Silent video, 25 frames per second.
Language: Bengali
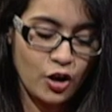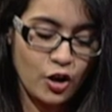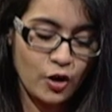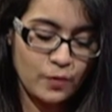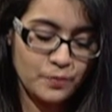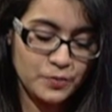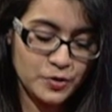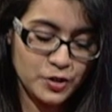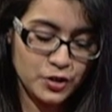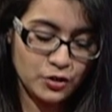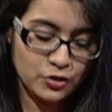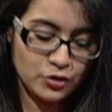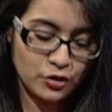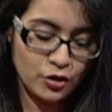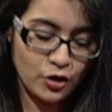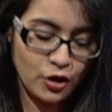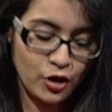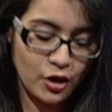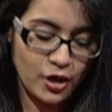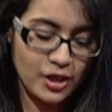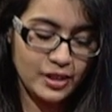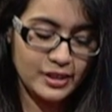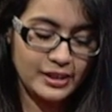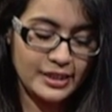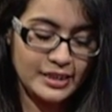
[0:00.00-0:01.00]
অপশন গ
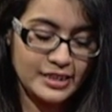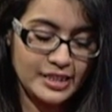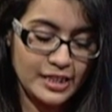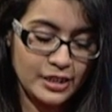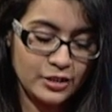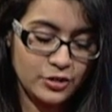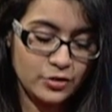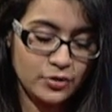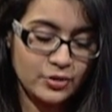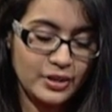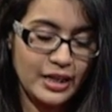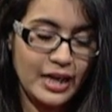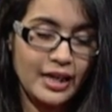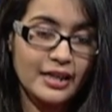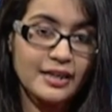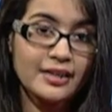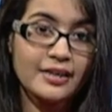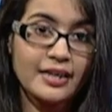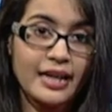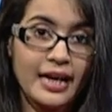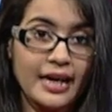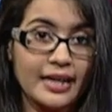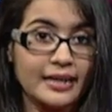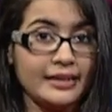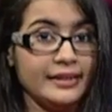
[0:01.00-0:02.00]
দ্বিজেন্দ্র লাল
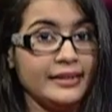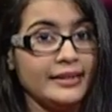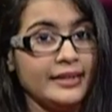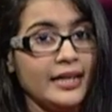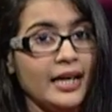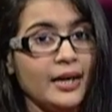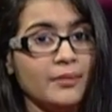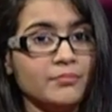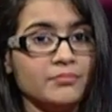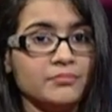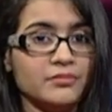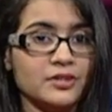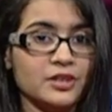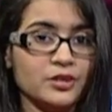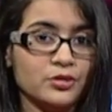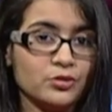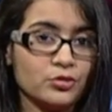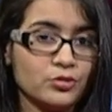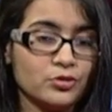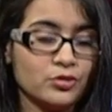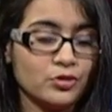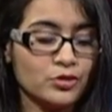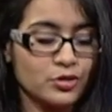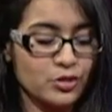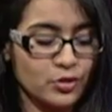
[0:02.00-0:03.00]
রায় নিলাম কিন্তু
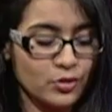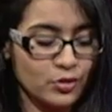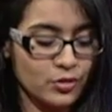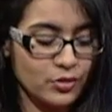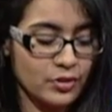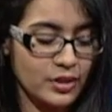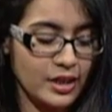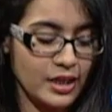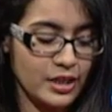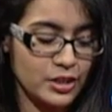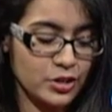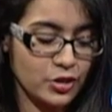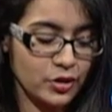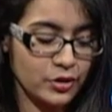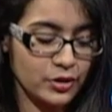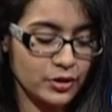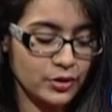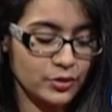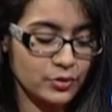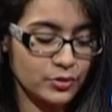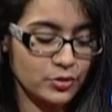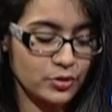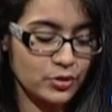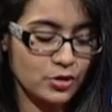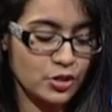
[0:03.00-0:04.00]
উত্তরটি হলো না সঠিক
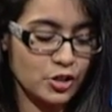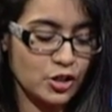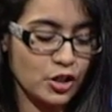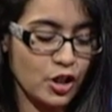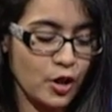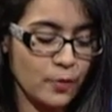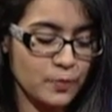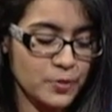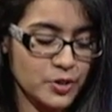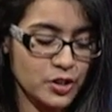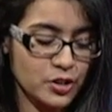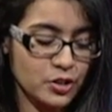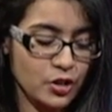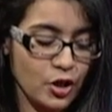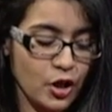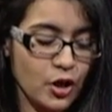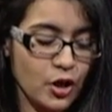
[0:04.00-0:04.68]
উত্তর ছিল অপশন ক